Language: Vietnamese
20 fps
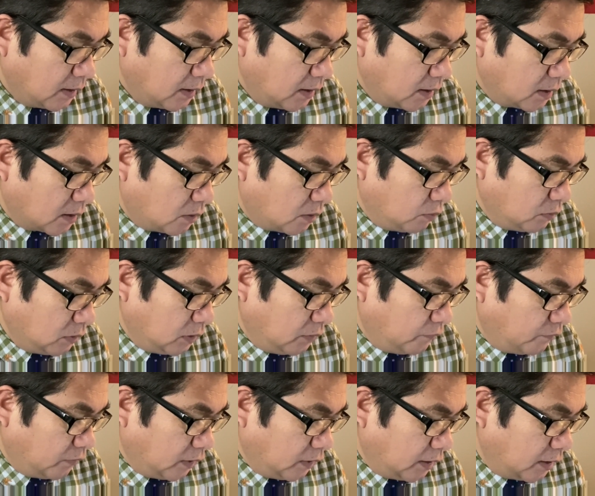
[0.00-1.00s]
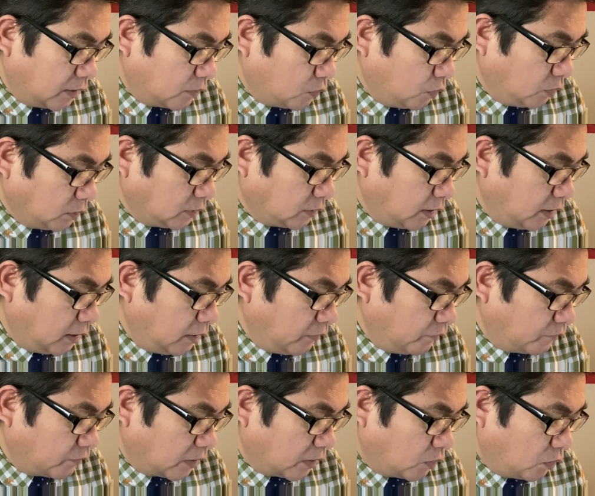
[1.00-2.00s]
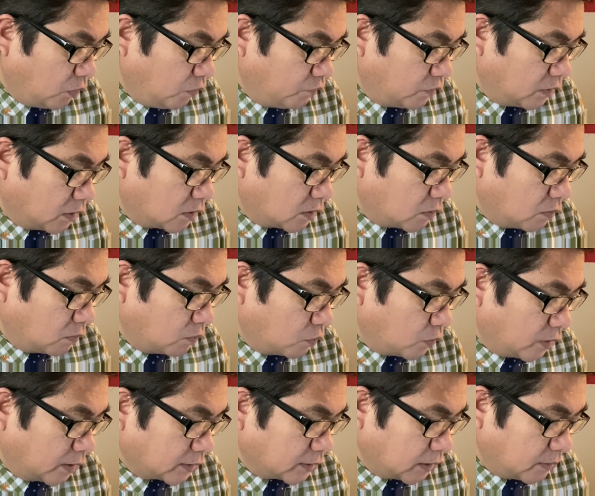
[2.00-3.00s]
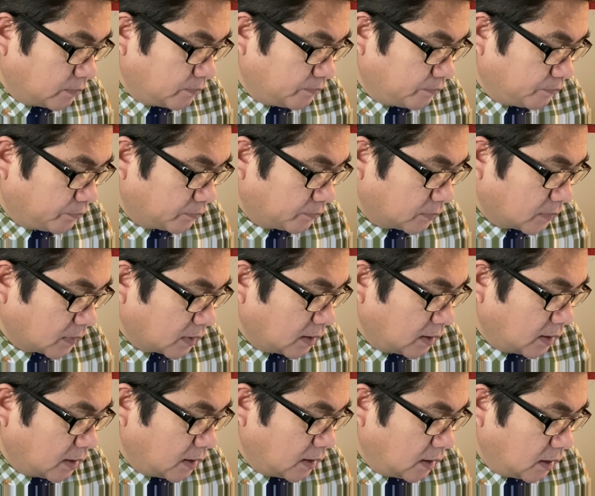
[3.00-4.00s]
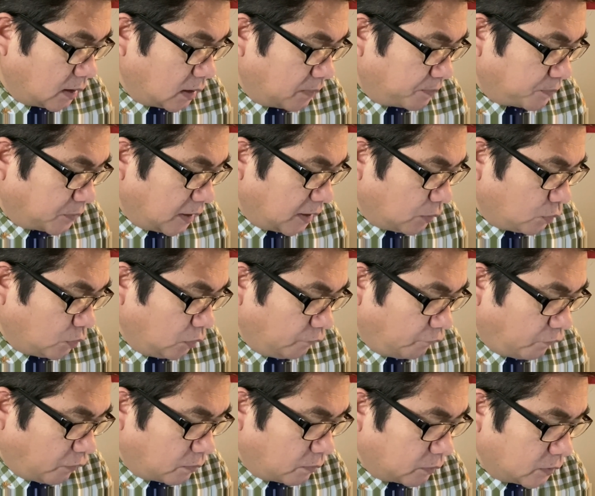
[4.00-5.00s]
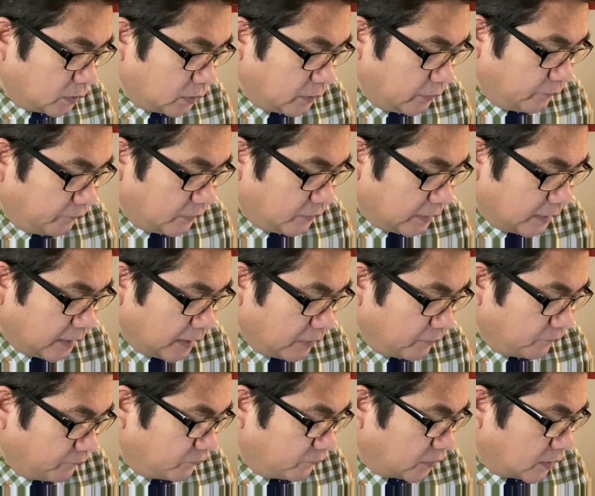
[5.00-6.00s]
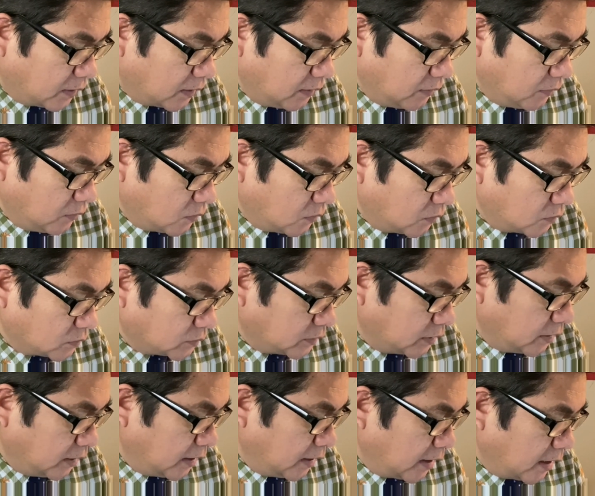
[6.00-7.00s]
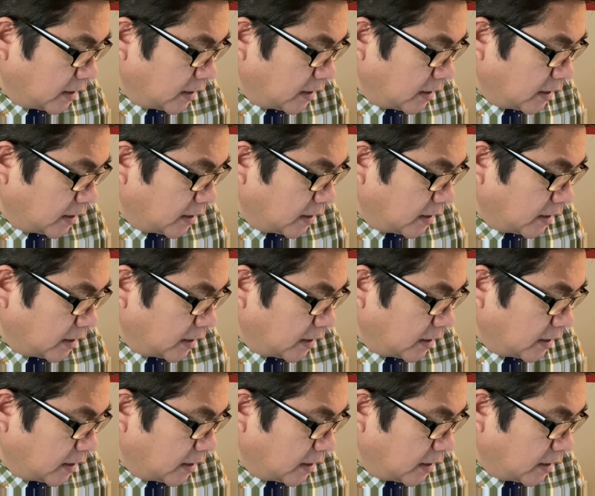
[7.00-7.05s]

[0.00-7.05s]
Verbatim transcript: cũng như vấn đề quốc tế và khu vực cùng quan tâm. Hợp tác quốc phòng giữa Việt Nam và Ấn Độ chỉ là